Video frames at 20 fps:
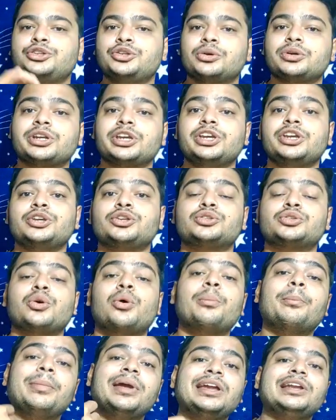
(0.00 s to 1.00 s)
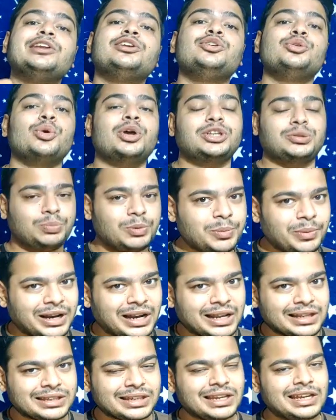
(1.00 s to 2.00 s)
जो कि इसको मेन यूएसपी
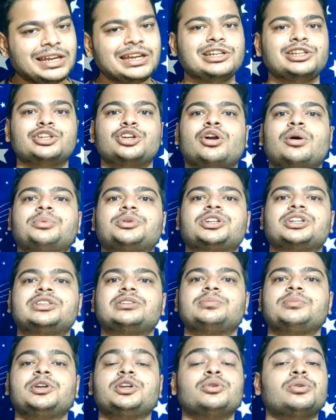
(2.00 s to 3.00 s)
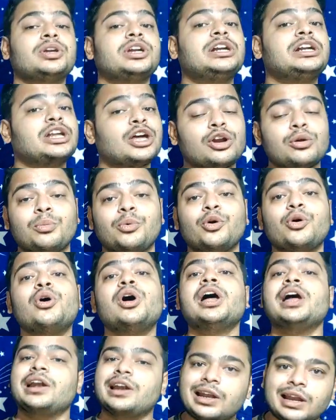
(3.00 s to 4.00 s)
बनाते हैं इंजन ऑप्शन में क्योंकि टर्बो
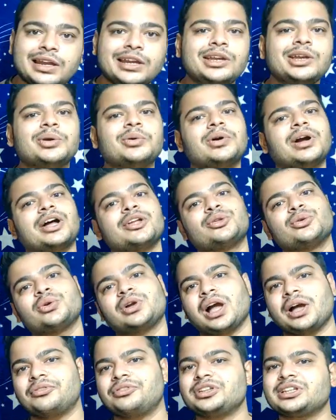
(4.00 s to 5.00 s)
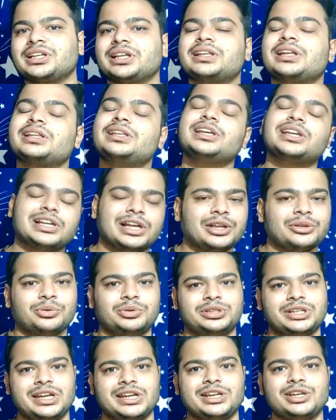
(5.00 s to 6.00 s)
नहीं होगा तो काफ़ी ज़्यादा दिक्कत
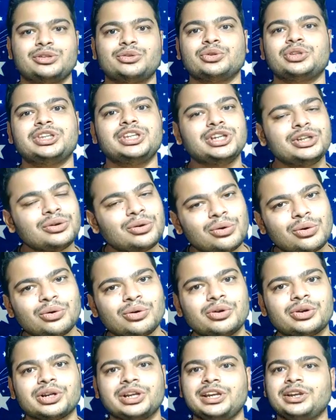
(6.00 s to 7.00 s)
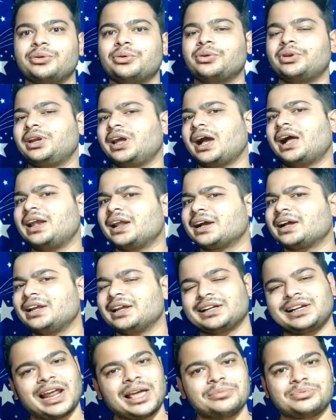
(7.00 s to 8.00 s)
हो जाएगी तो तीनों लोगों के लिए उन्होंने अलग
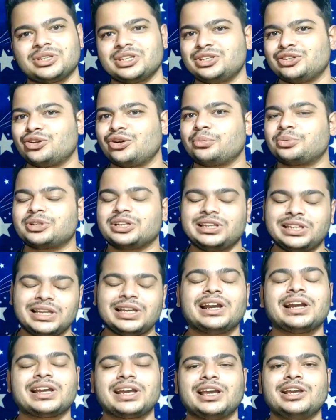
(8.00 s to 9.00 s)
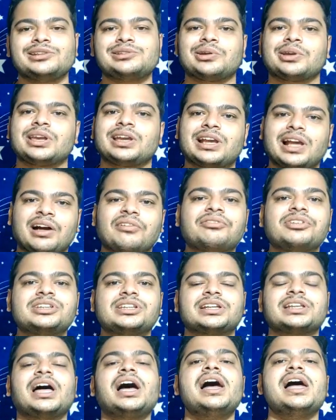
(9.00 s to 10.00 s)
अलग टाइप से इंजन ऑप्शन दे रखे हैं जो कि काफ़ी
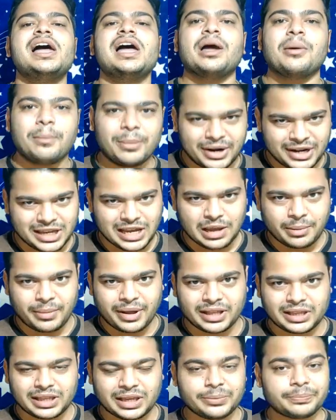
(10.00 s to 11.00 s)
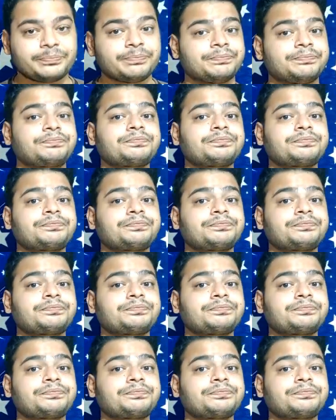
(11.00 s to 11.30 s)
ज़्यादा बढ़िया बात है